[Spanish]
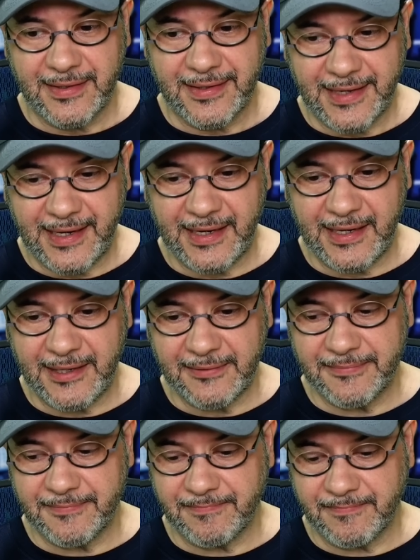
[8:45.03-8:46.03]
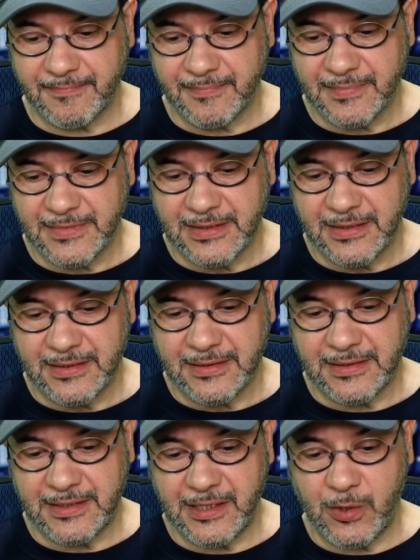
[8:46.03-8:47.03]
que
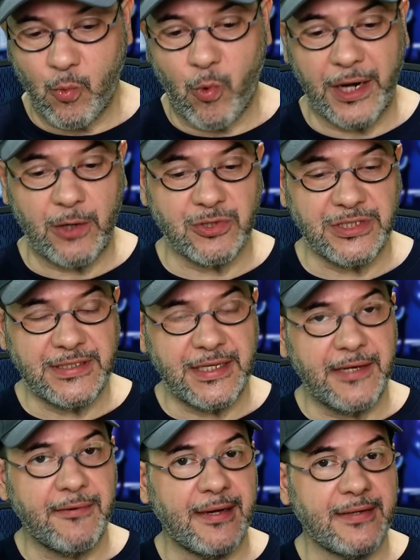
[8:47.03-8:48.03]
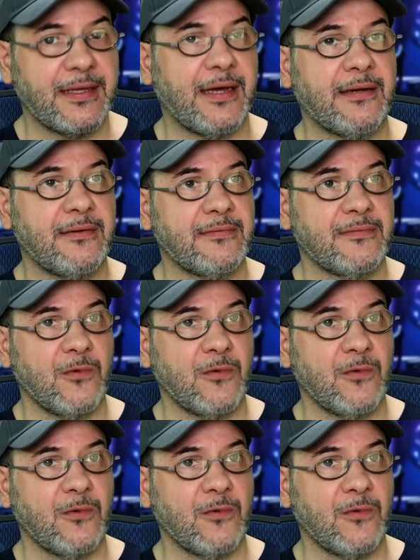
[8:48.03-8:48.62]
si One Ecosystem iba a estar